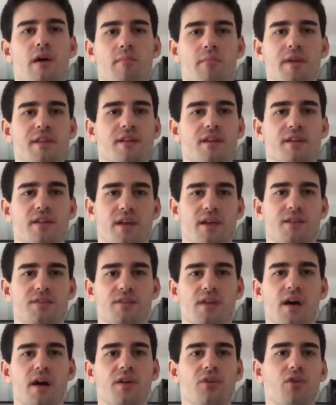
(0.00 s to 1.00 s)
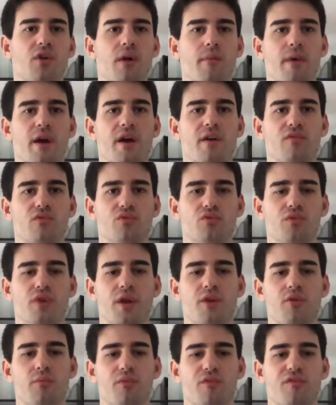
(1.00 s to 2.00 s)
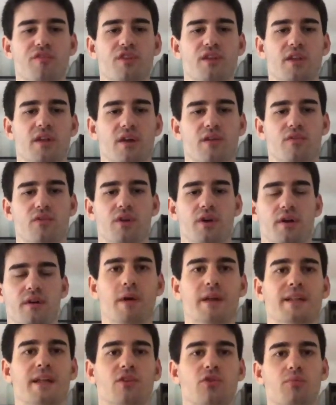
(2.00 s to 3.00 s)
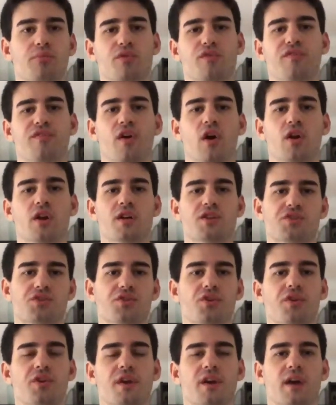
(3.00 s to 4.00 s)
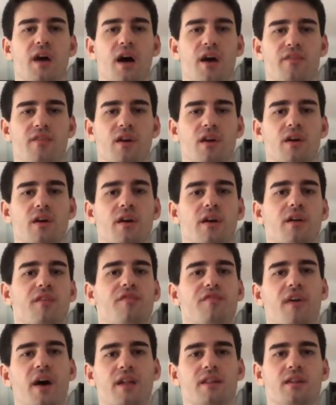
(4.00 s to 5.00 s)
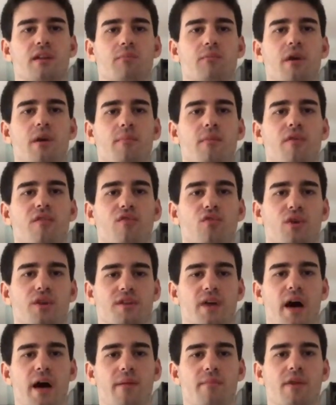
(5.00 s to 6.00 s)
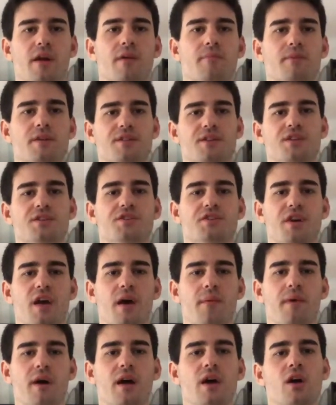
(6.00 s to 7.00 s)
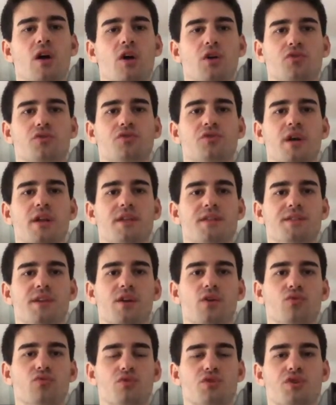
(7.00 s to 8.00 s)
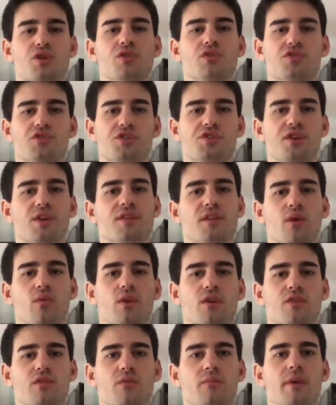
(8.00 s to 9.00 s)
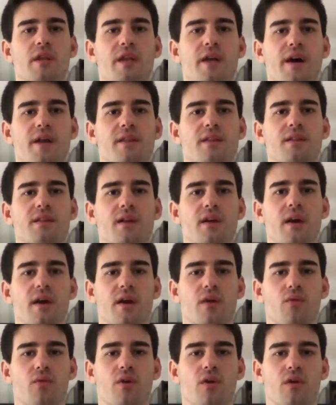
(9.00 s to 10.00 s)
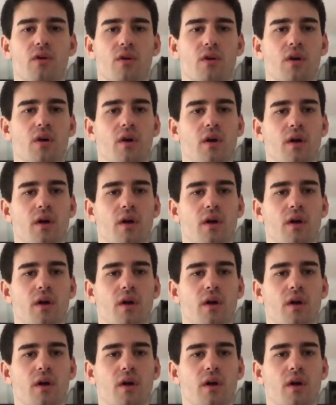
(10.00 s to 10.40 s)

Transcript: mentre Tesla non ha mai avuto un anno profittevole. Ma il dato più folle sono i ricavi. Infatti BMW e Daimler messi insieme totalizzano 264 miliardi di euro,